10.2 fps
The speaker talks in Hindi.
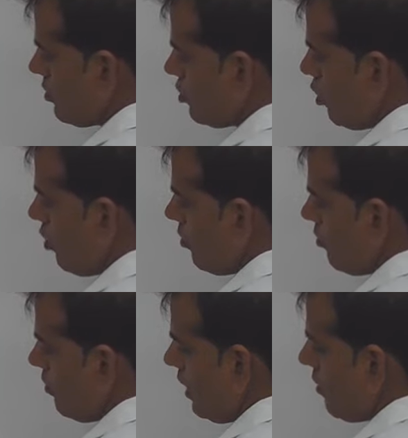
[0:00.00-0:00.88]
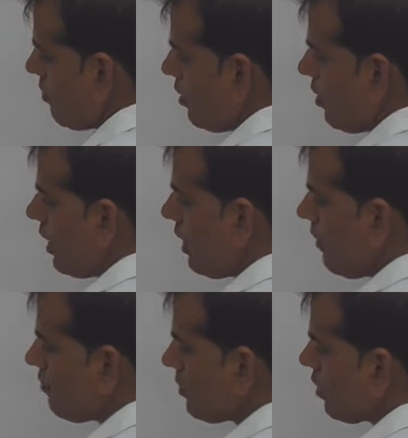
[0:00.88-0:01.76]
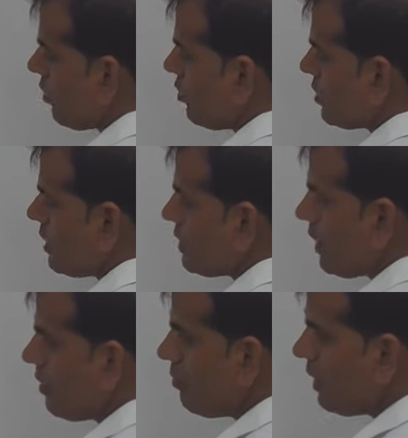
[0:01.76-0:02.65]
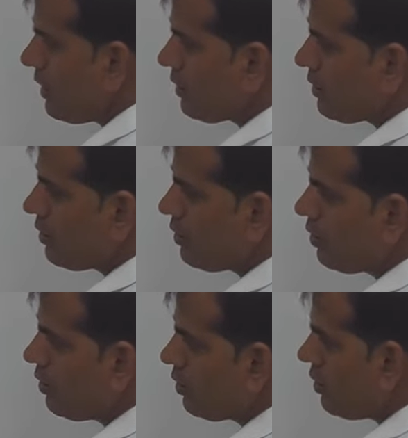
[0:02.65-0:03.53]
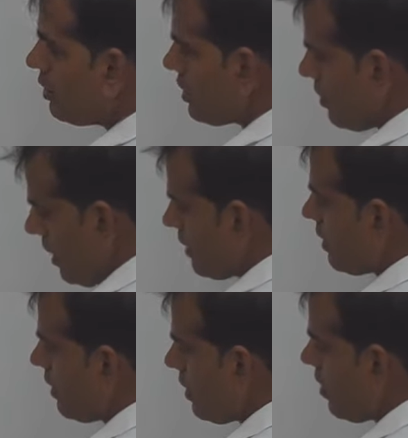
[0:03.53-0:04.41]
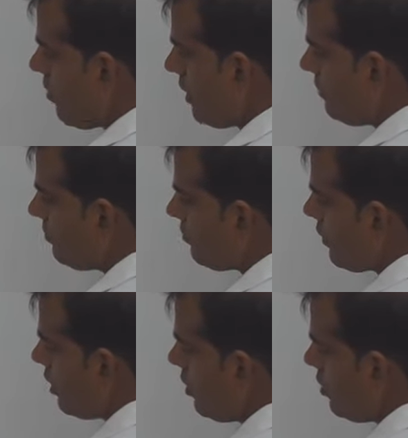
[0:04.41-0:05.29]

जो मीणा परिवार है उसकी सारी मेहनत इसकी बात करेंगे अपन तो